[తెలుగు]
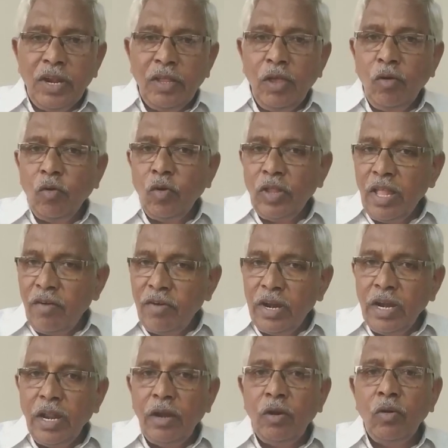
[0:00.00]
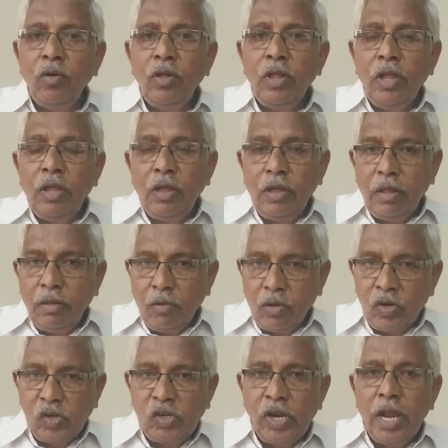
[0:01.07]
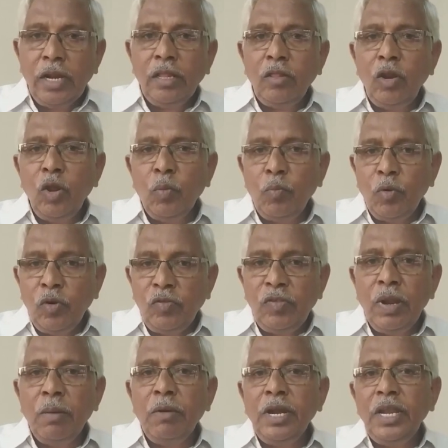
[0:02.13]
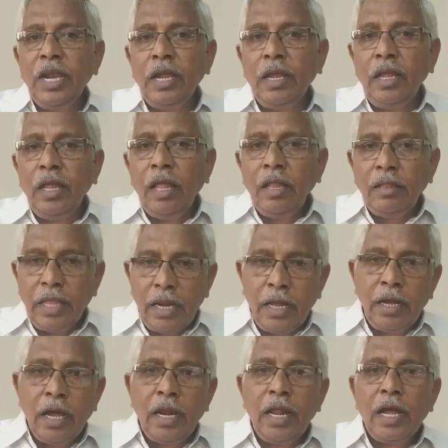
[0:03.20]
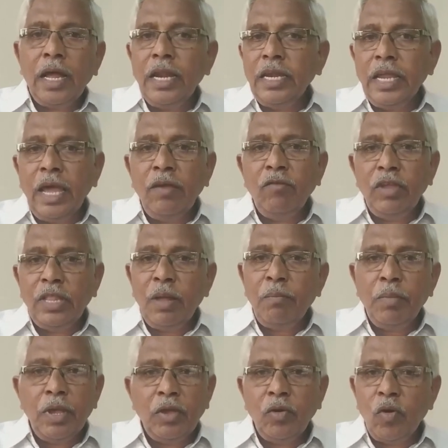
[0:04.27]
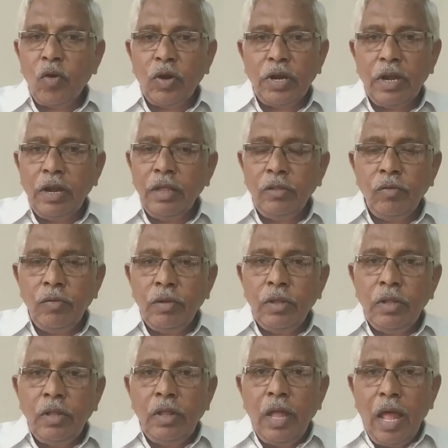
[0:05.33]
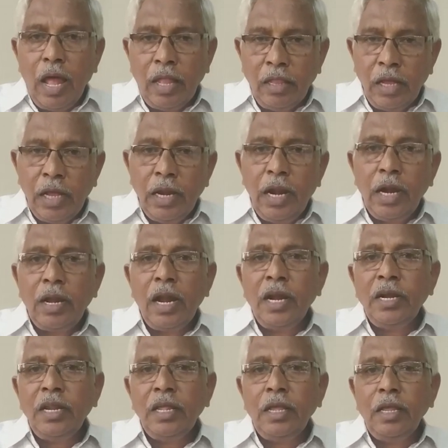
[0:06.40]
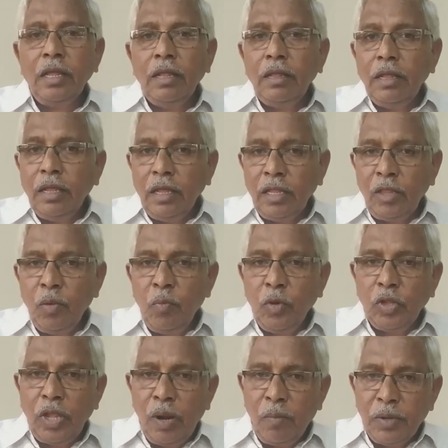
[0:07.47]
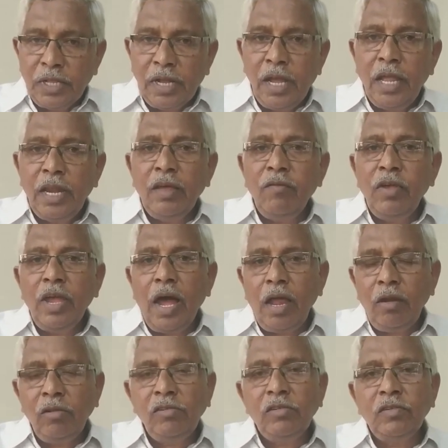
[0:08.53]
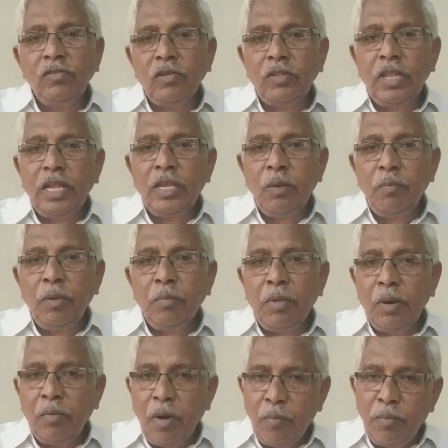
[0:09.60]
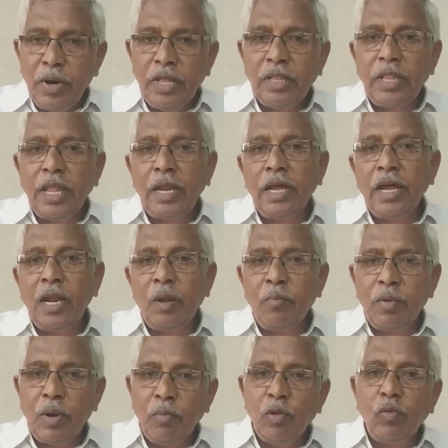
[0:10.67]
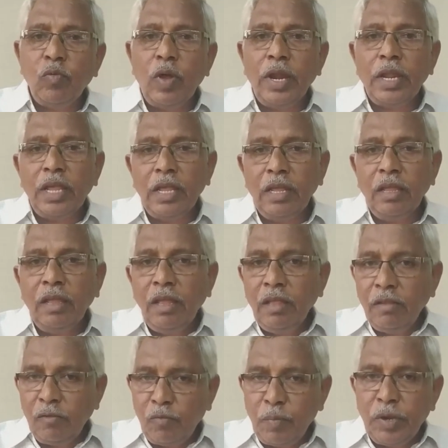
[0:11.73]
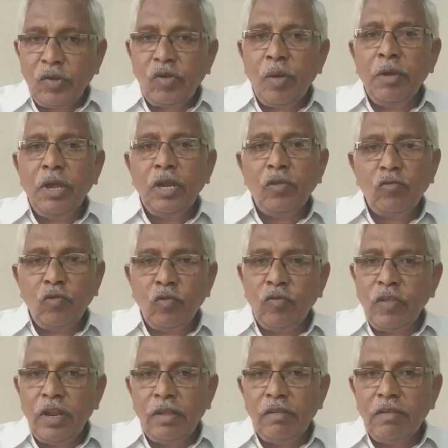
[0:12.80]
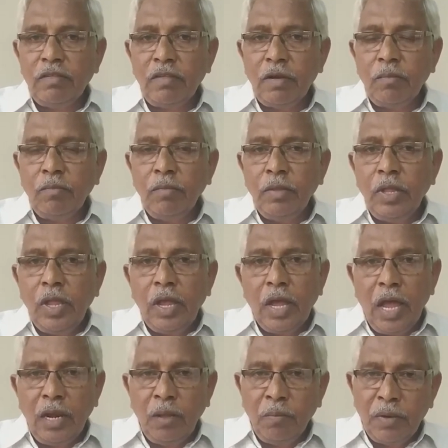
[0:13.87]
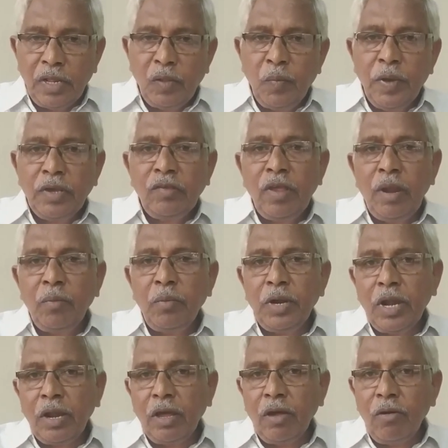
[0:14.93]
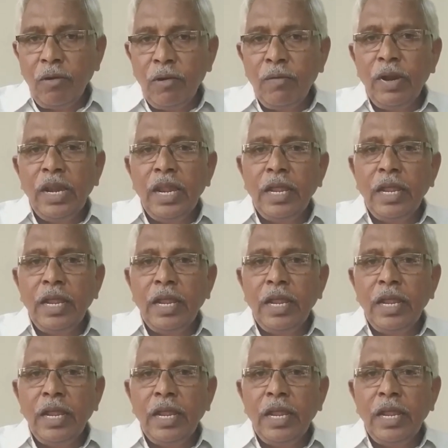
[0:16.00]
వాస్తవానికి గోదావరి నీళ్లు కృష్ణా నదిలో పోసినమంటే తెలంగాణకు అన్యాయమే తప్ప ఇంకొకటి లేదు అందుకని అట్లాంటి ఎత్తిపోతల పథకాలు ఏవి ఆలోచించొద్దని చెప్పి మనం అప్పుడే తెలంగాణ ప్రభుత్వానికి స్పష్టమైన సూచన చేసినాం కానీ ప్రతిపక్షాల పట్ల